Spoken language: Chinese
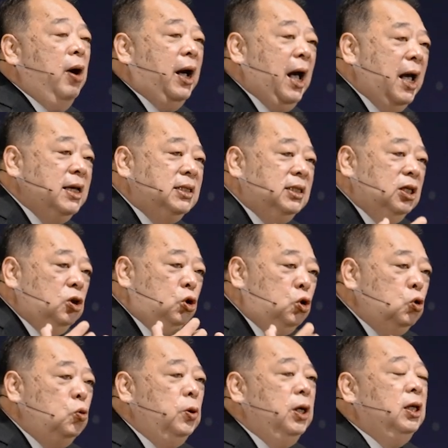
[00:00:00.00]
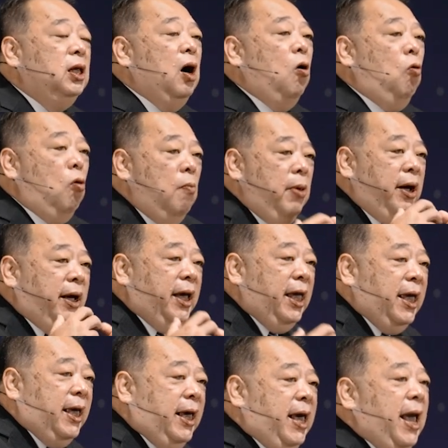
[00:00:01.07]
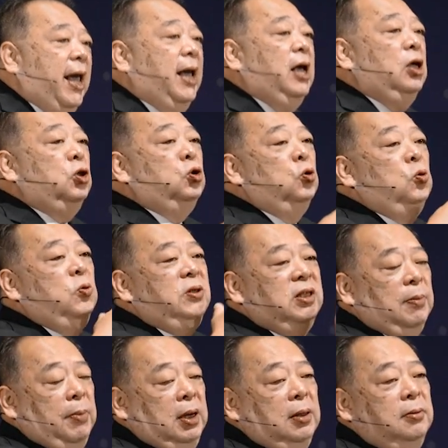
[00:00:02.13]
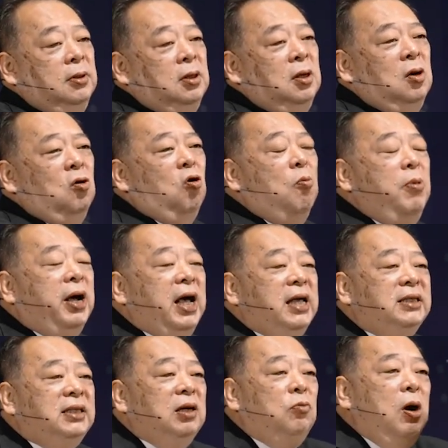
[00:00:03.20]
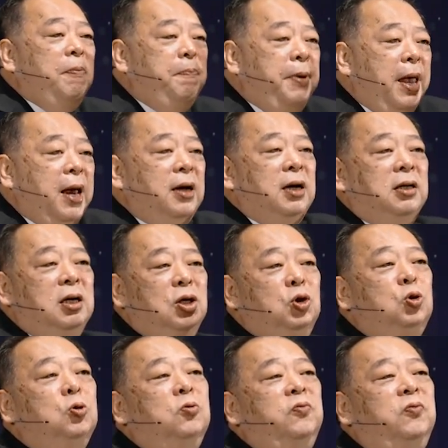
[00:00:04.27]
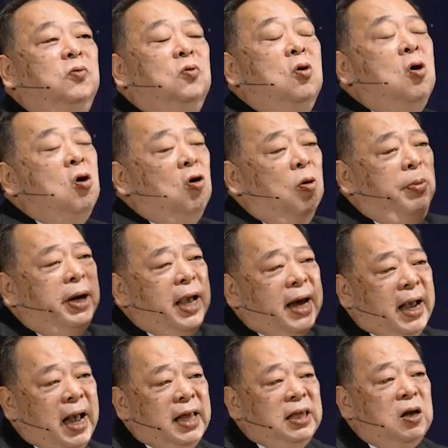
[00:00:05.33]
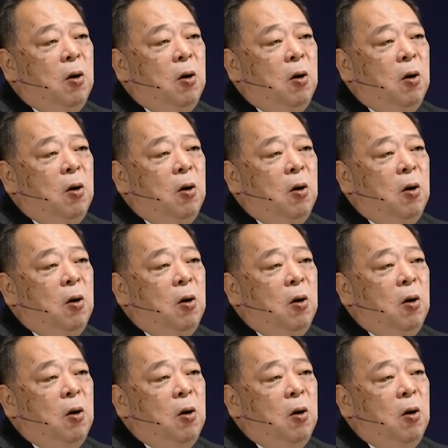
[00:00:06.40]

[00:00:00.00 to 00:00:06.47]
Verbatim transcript: 们开始注意到我们可以给出什么。我们可以成为别人的祝福，我们可以看